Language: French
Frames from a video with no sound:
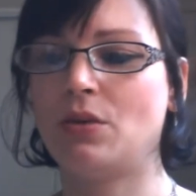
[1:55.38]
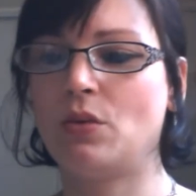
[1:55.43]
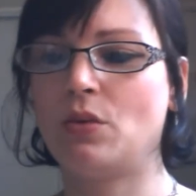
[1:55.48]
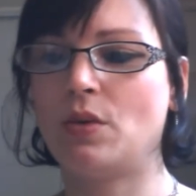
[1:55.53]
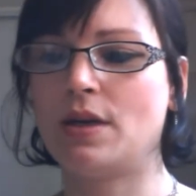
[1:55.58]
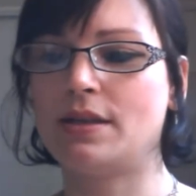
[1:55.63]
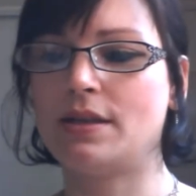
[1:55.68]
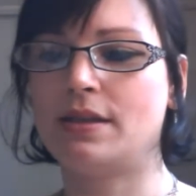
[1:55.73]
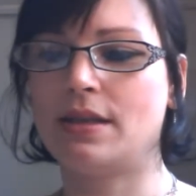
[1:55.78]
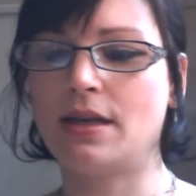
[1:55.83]

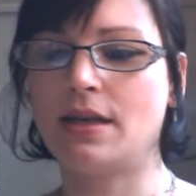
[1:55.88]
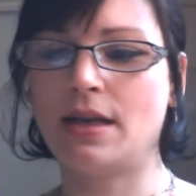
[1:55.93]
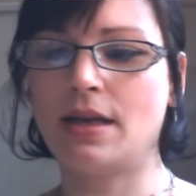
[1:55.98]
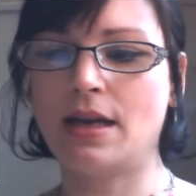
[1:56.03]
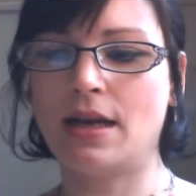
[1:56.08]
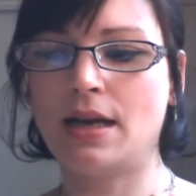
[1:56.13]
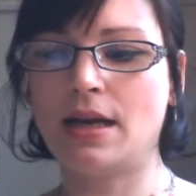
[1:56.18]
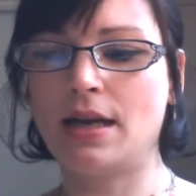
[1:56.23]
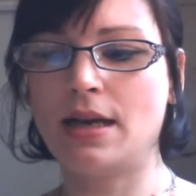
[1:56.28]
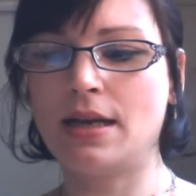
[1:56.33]
au
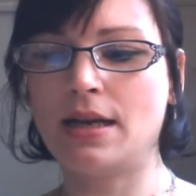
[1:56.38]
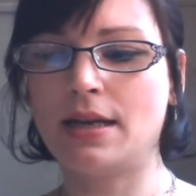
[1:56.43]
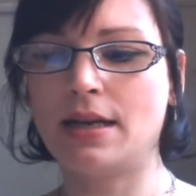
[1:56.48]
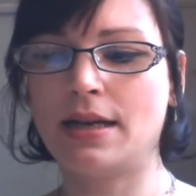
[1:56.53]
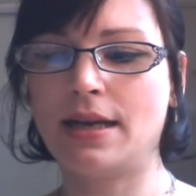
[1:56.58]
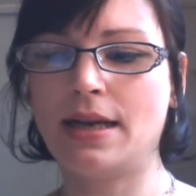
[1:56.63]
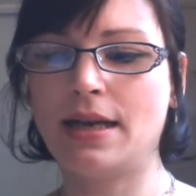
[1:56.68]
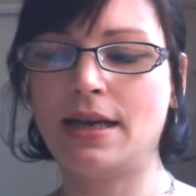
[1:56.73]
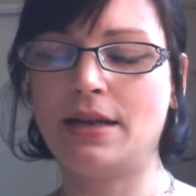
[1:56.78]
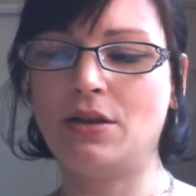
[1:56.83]
hasard.
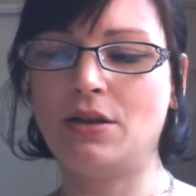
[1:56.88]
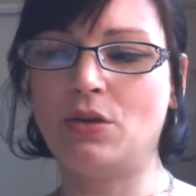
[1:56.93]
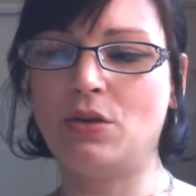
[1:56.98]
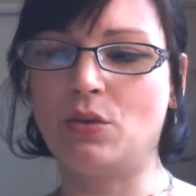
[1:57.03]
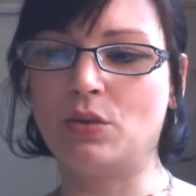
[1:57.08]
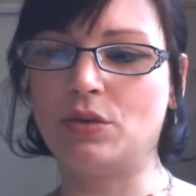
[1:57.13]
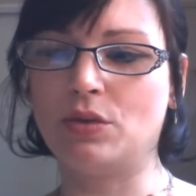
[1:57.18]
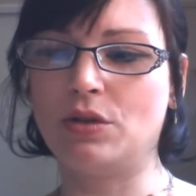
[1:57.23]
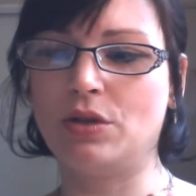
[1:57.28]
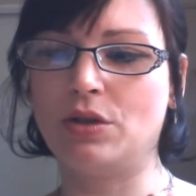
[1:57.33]
Et
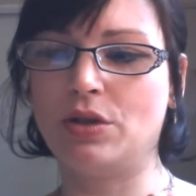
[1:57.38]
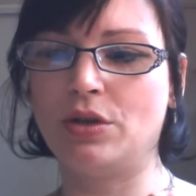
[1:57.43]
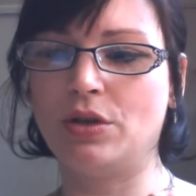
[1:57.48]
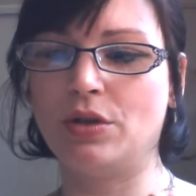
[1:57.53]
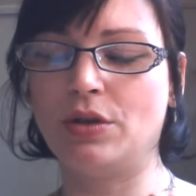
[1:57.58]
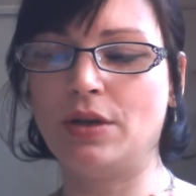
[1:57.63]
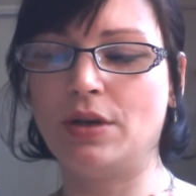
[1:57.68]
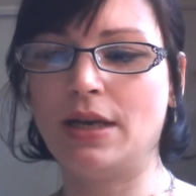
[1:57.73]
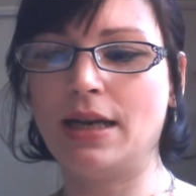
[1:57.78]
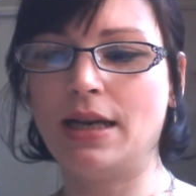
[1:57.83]
donc,
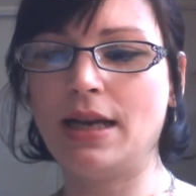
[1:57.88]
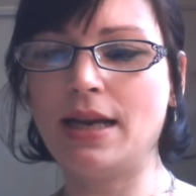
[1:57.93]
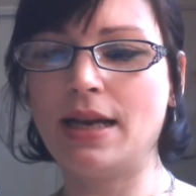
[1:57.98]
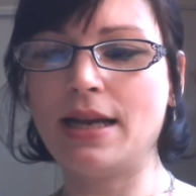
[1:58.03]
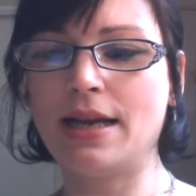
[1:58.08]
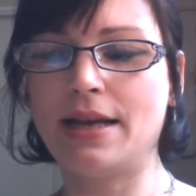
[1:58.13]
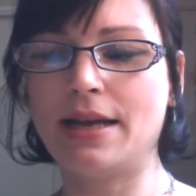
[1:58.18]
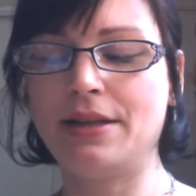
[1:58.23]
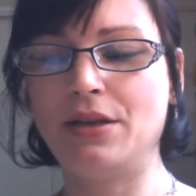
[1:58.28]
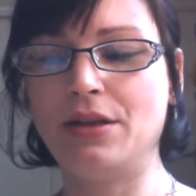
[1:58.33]
euh, la
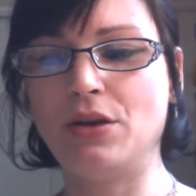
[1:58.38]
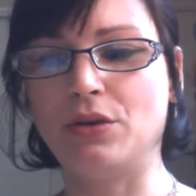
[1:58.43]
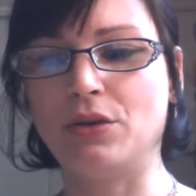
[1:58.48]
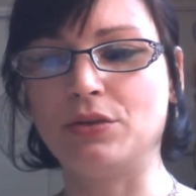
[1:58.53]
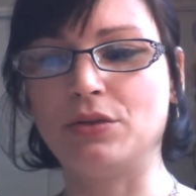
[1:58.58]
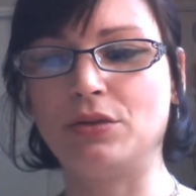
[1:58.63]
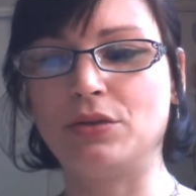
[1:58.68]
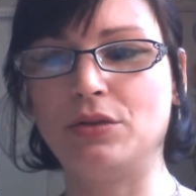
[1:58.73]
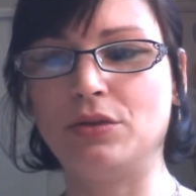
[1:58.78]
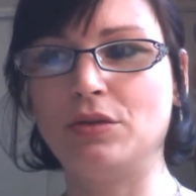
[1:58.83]

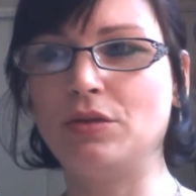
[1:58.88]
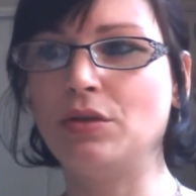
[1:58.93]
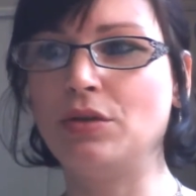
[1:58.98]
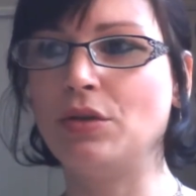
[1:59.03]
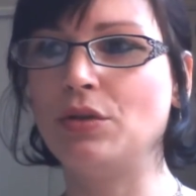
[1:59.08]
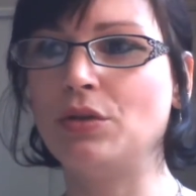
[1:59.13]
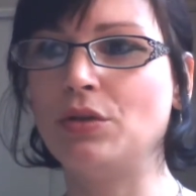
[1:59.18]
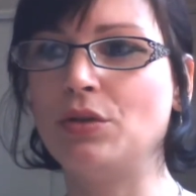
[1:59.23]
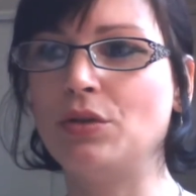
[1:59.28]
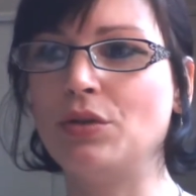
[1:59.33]
gagnante
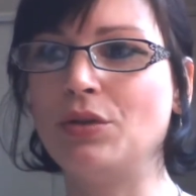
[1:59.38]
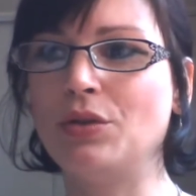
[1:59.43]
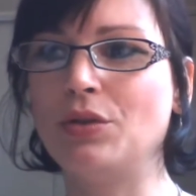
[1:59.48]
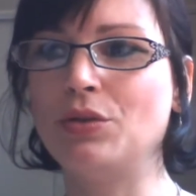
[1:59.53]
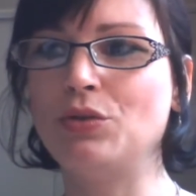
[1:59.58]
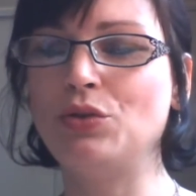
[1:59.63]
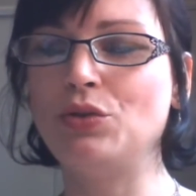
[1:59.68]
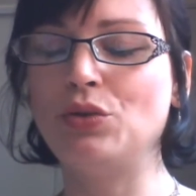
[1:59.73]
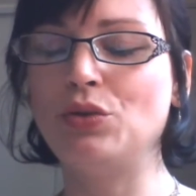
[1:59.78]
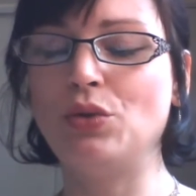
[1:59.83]

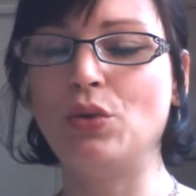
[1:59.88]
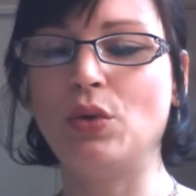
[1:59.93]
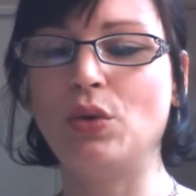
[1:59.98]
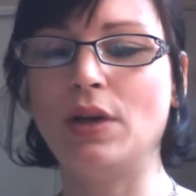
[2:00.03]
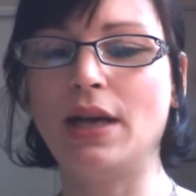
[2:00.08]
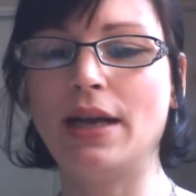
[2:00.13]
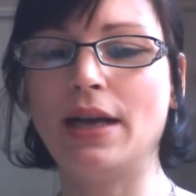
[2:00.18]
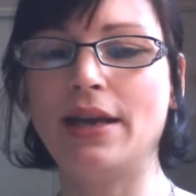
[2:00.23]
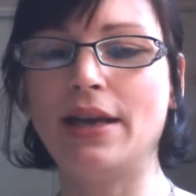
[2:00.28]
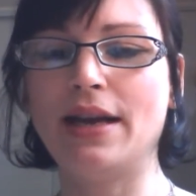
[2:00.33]
euh, du lot
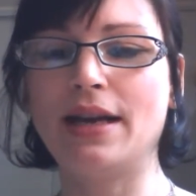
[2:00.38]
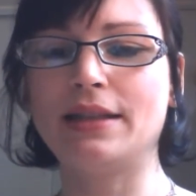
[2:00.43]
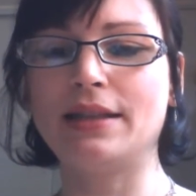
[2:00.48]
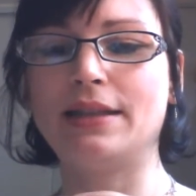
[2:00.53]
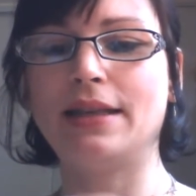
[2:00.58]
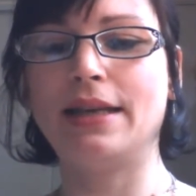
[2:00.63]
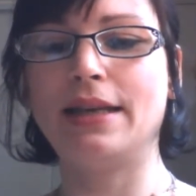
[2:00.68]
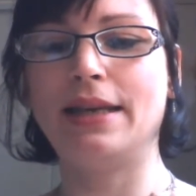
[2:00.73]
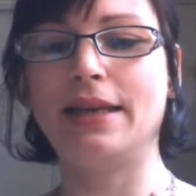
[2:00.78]
Nayart est